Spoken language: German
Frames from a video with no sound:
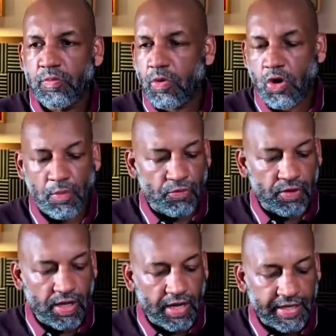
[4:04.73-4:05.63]
bekommst
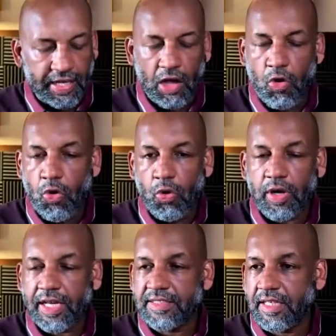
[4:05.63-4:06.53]
da eine
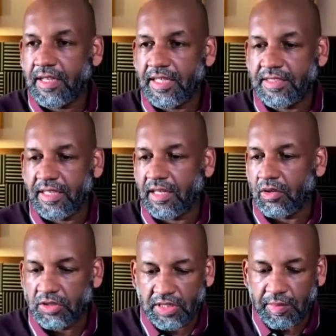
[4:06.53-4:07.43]
Erhöhung etc. etc.
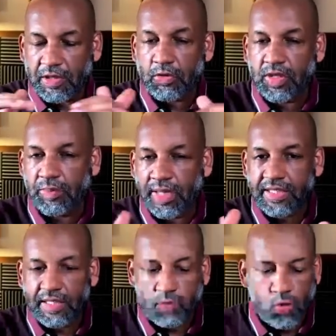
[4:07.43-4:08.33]
Und der Mann
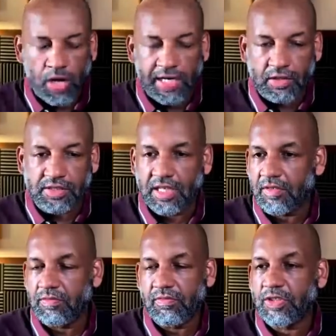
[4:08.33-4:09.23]
unterbricht der Buchhalter und
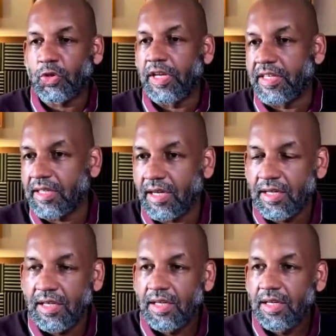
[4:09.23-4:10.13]
sagt, was soll ich da?
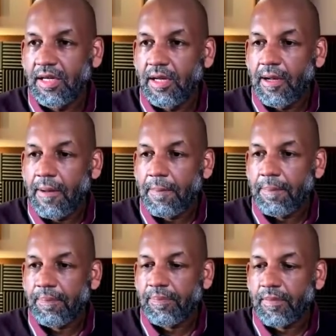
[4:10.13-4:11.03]

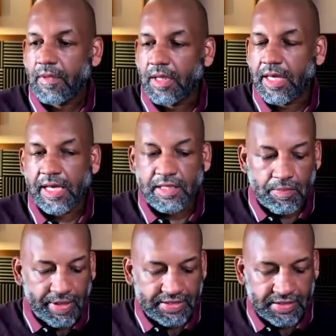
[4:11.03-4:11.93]
Gegen
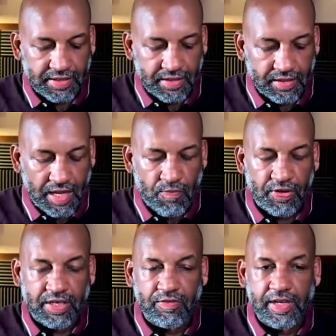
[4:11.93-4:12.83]
den besten
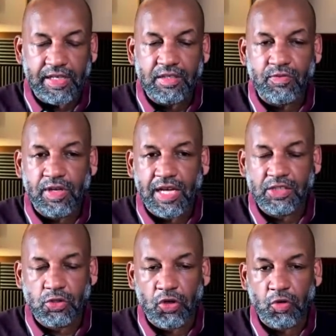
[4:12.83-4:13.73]
Kämpfer der Welt, wie
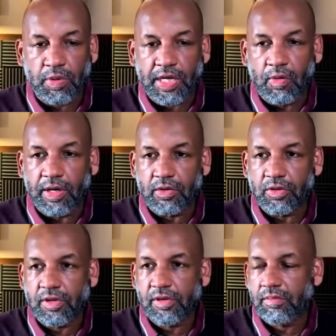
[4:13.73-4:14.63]
lange soll ich überdauern?
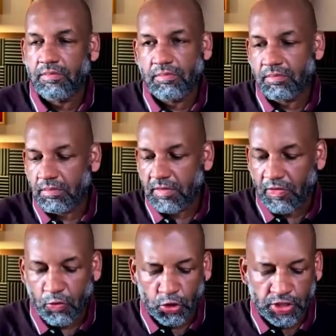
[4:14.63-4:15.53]
Und der
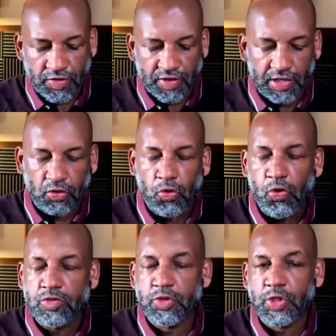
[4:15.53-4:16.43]
Vorstand sagt,
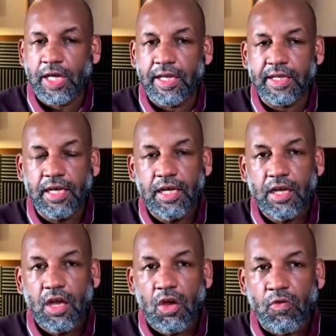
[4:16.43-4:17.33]
höchstwahrscheinlich
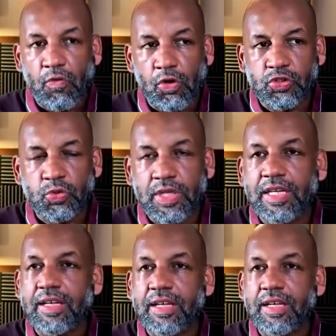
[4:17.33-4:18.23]
wirst du
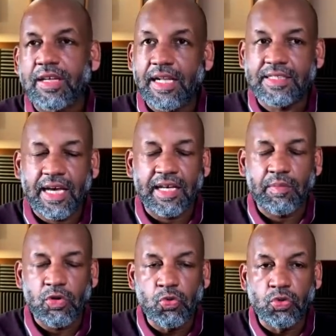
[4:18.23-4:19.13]
nicht länger als eine
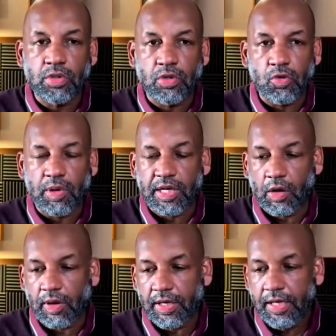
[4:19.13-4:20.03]
Minute
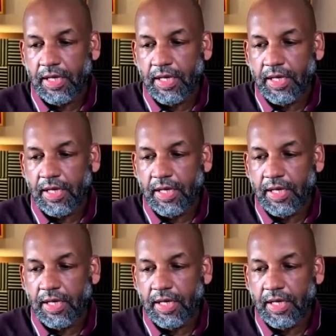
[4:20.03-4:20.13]
überdauern,